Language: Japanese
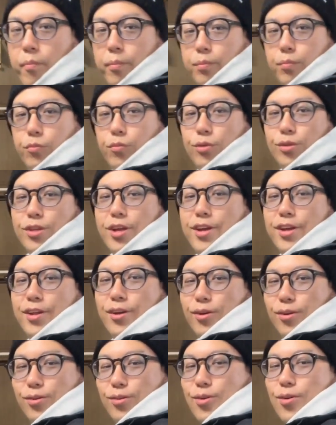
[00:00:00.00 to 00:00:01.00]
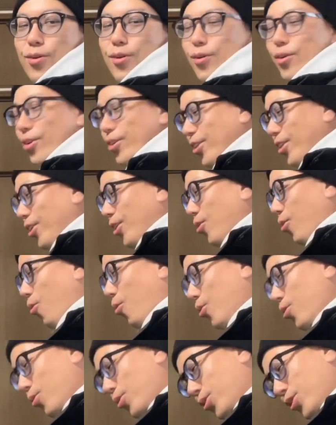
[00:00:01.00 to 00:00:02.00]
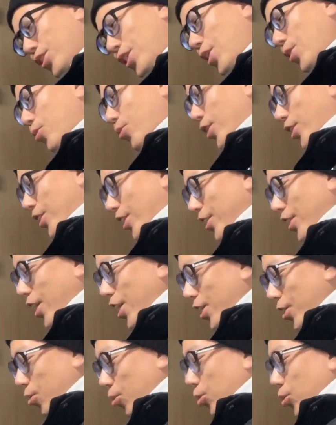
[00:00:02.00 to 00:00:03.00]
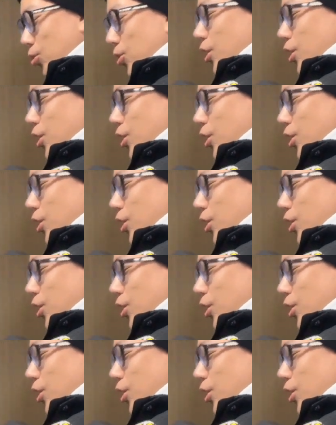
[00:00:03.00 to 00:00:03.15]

問題はここ、これをつけるとですねさらにごつく